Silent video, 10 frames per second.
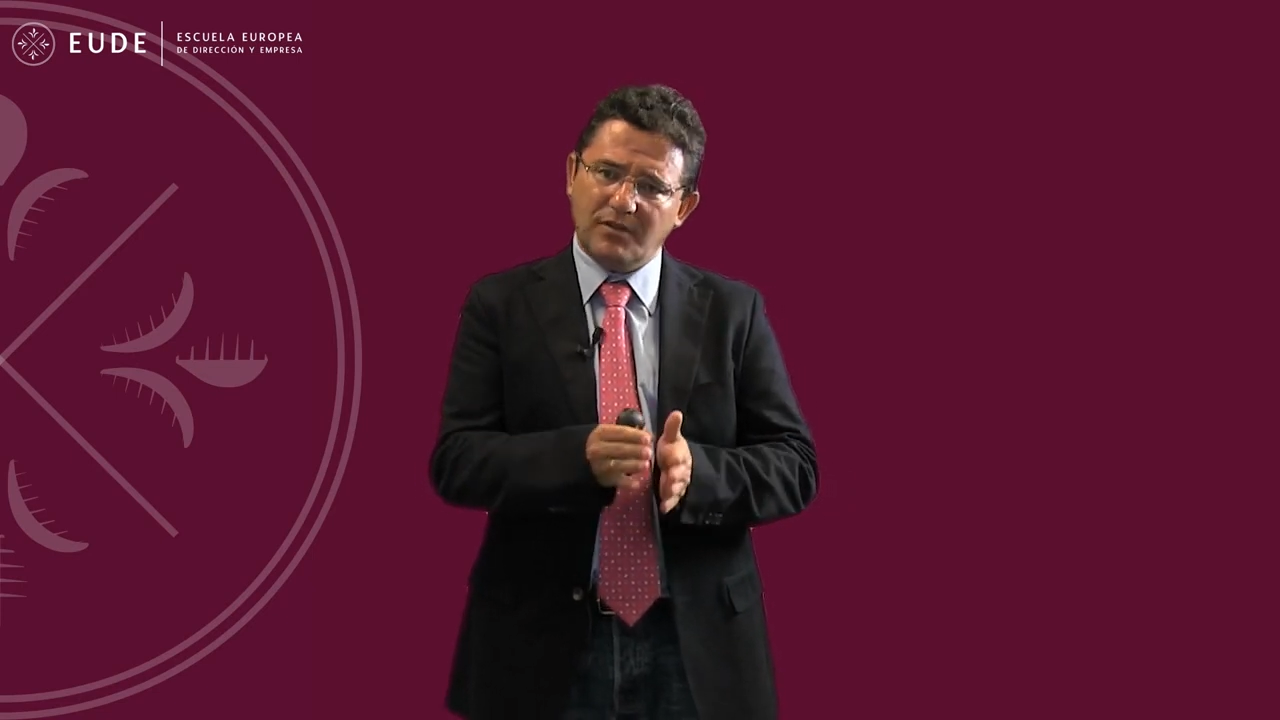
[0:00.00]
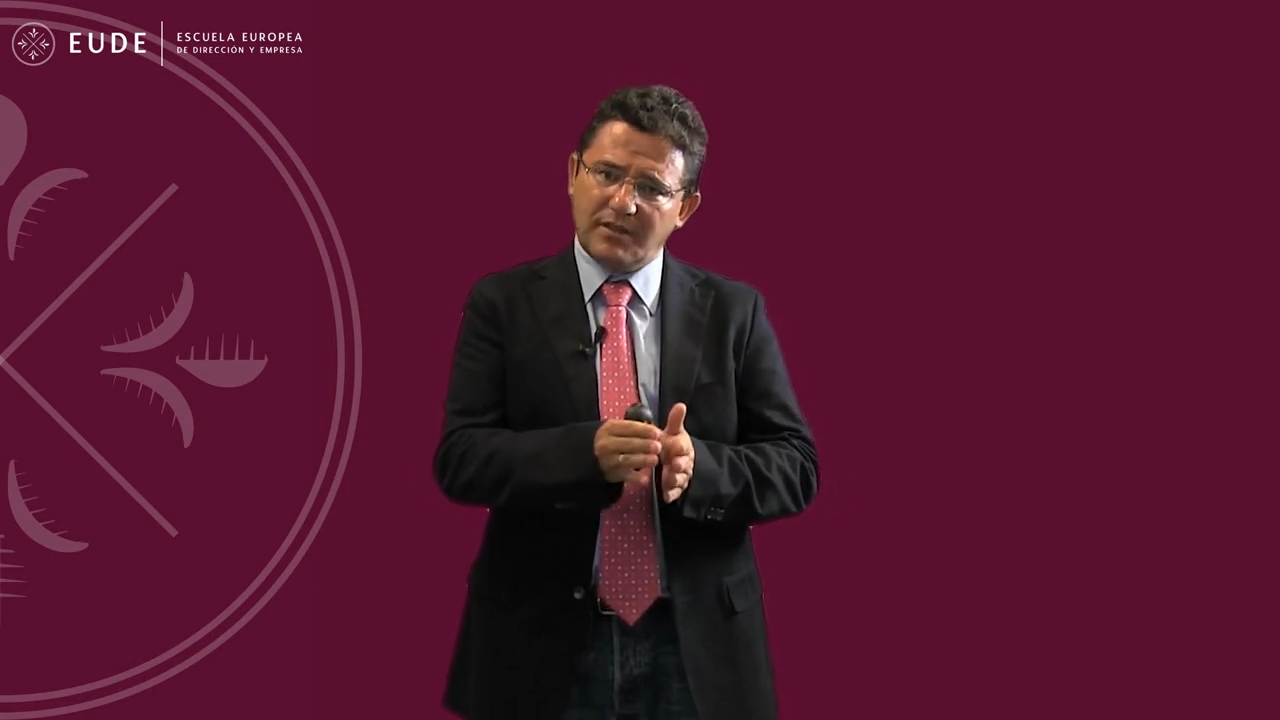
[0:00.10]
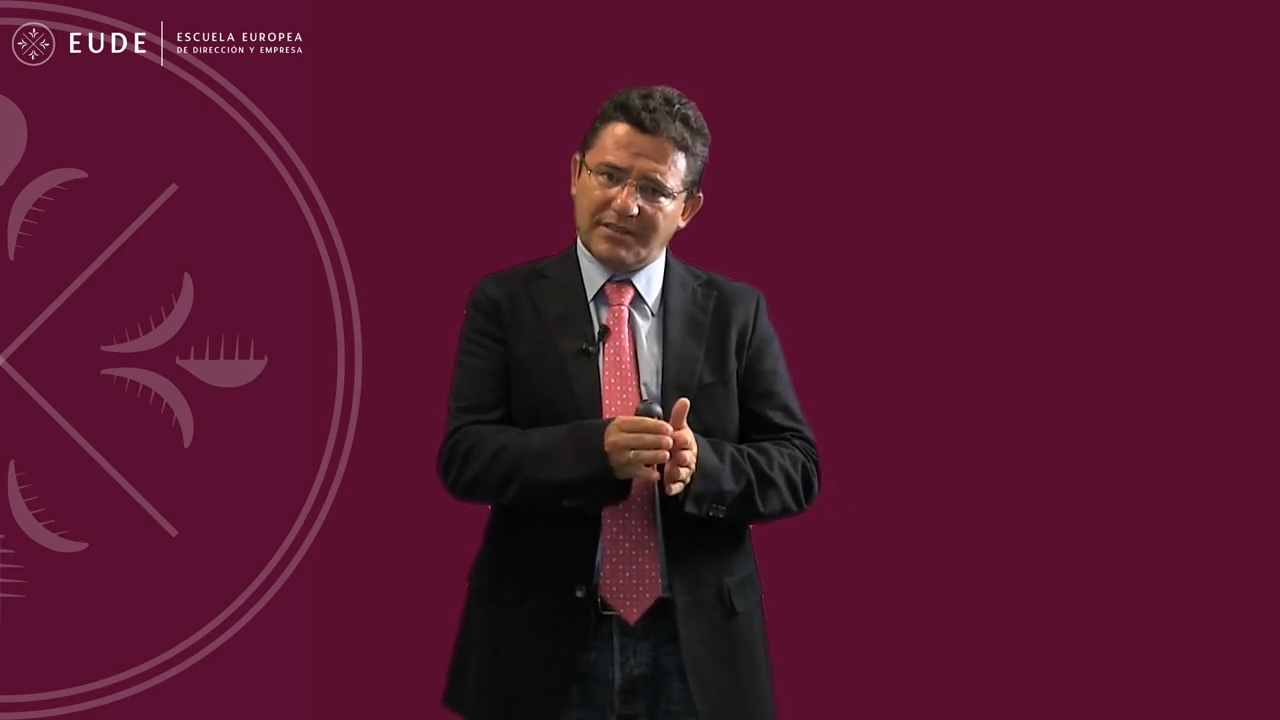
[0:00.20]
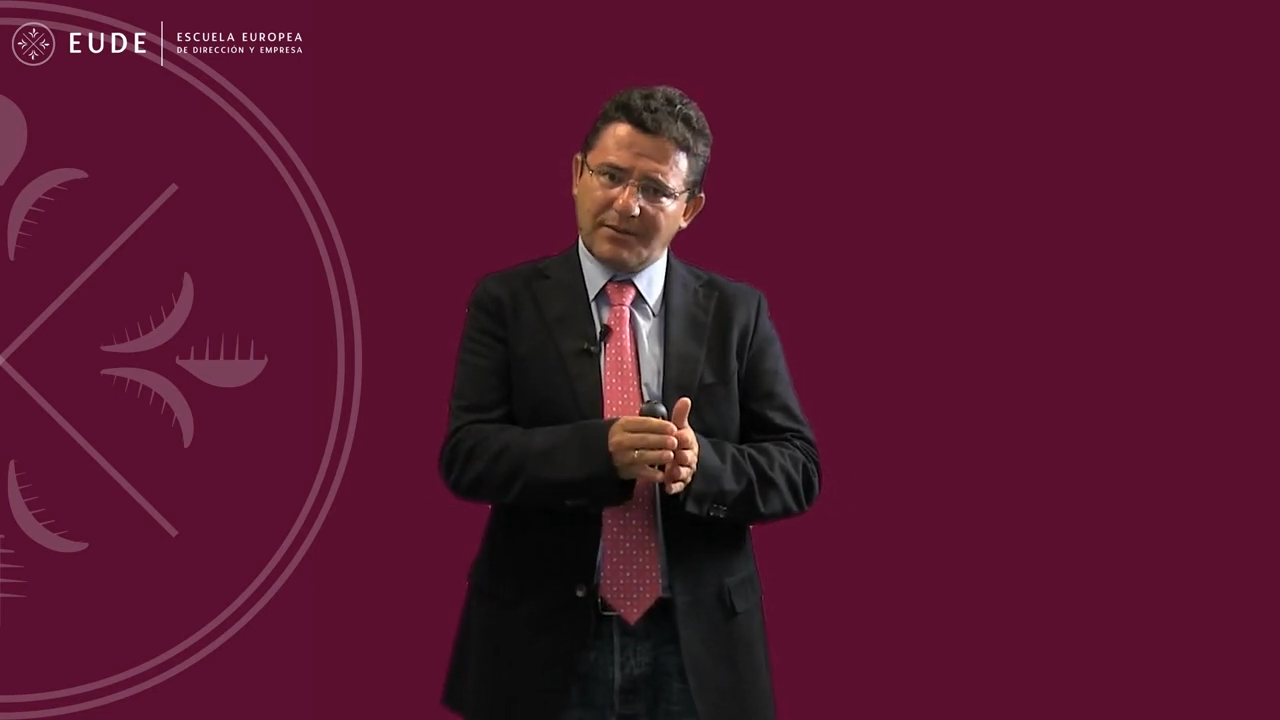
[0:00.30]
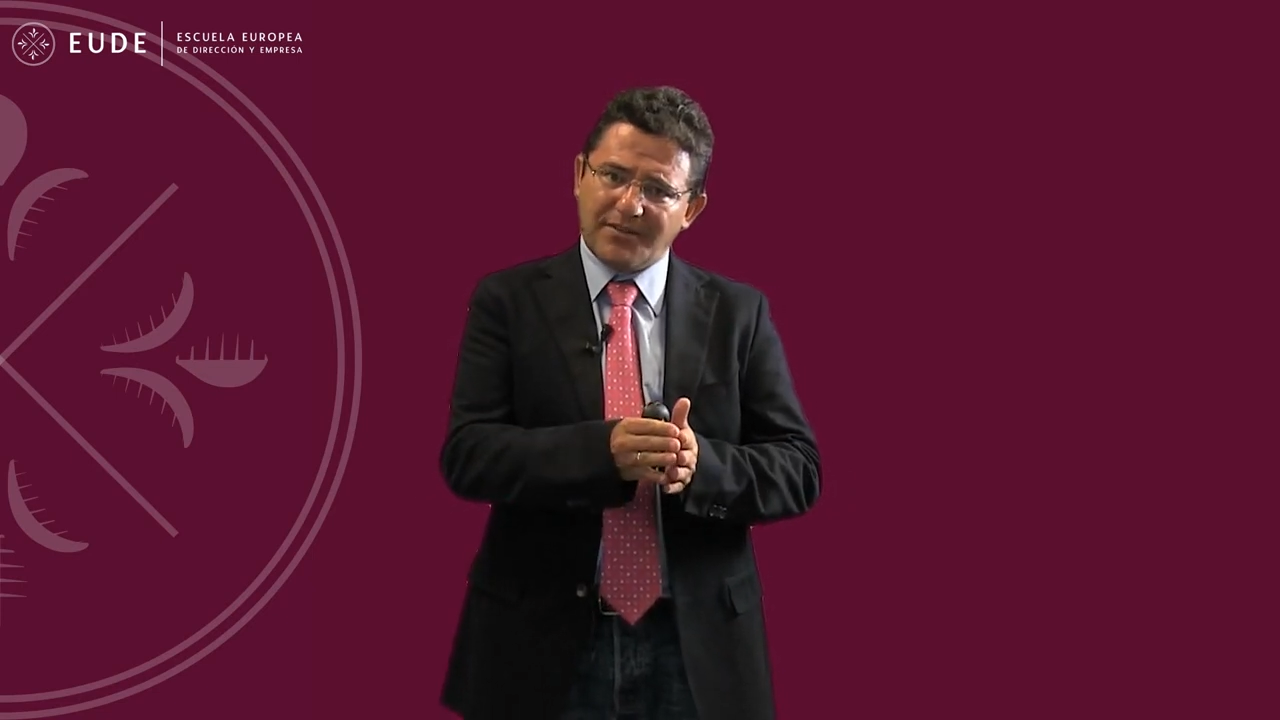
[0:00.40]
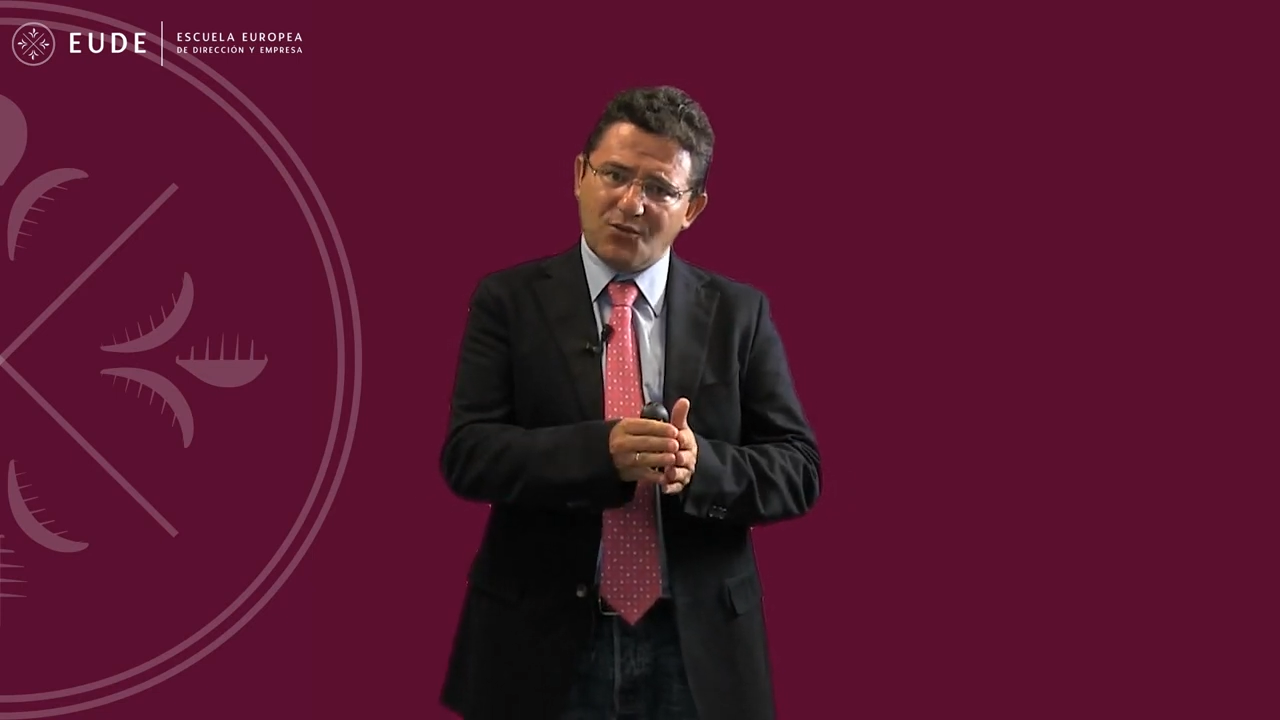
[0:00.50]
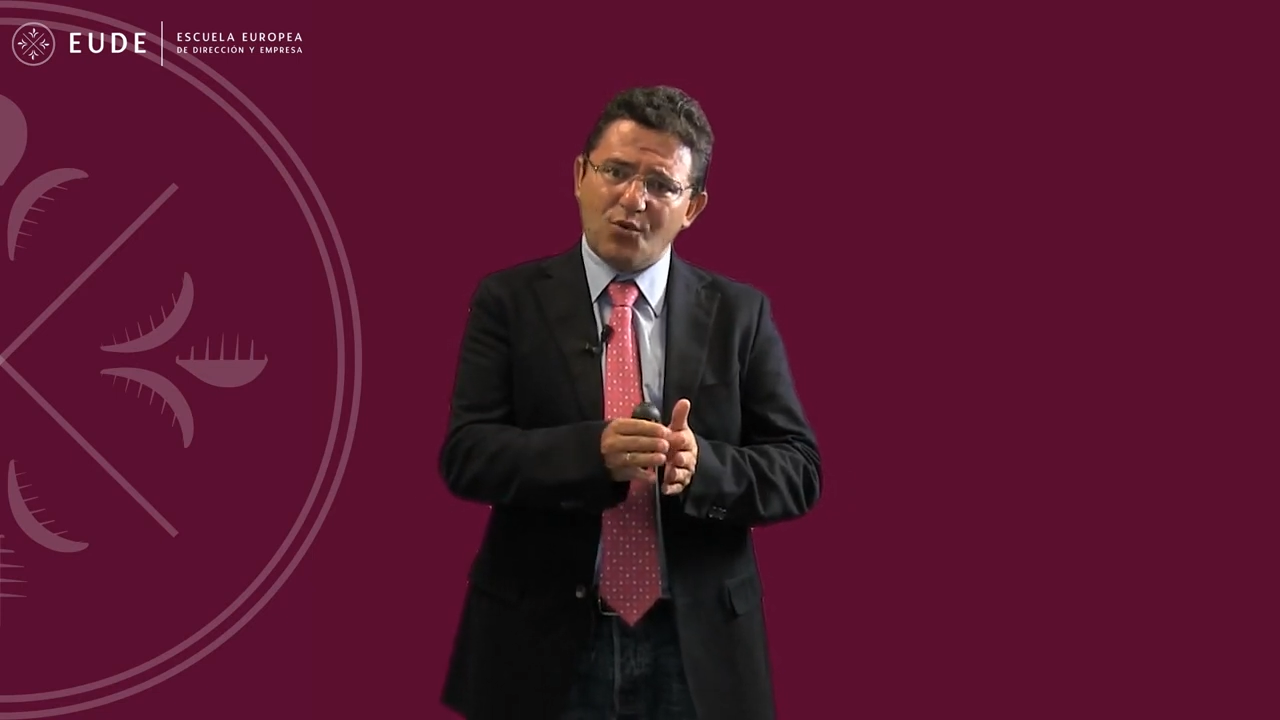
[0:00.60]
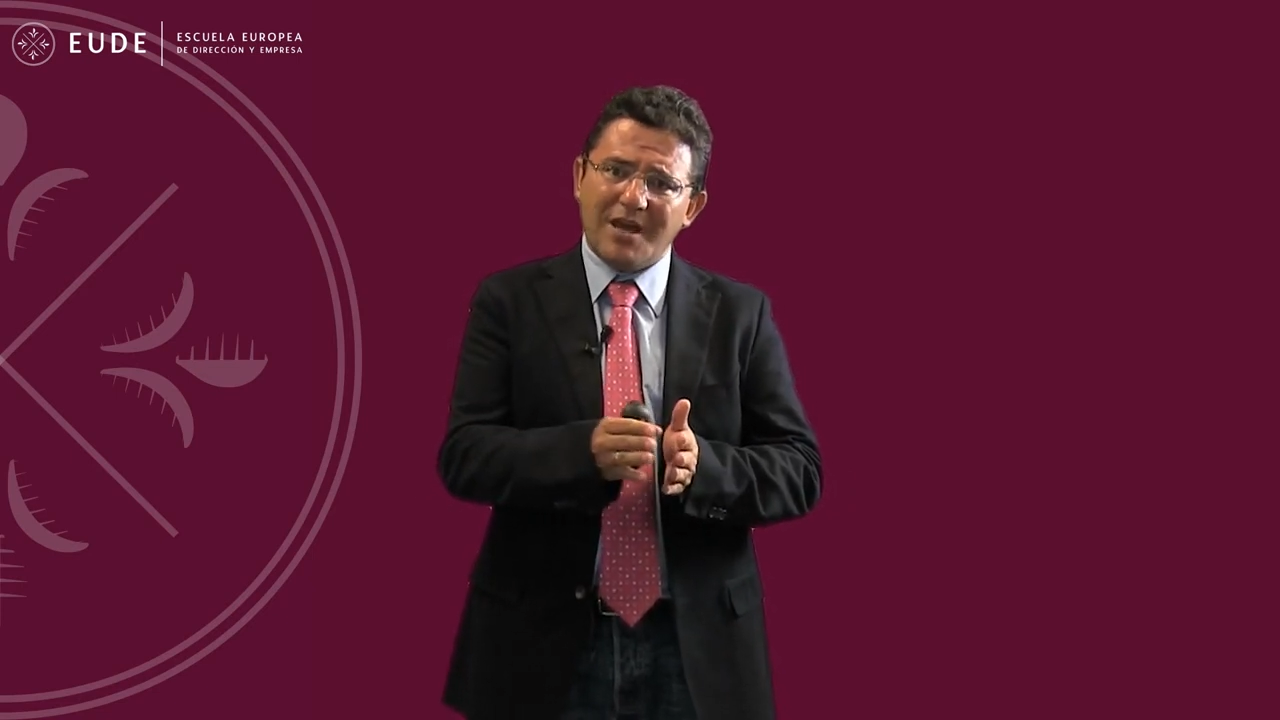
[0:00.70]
establecer un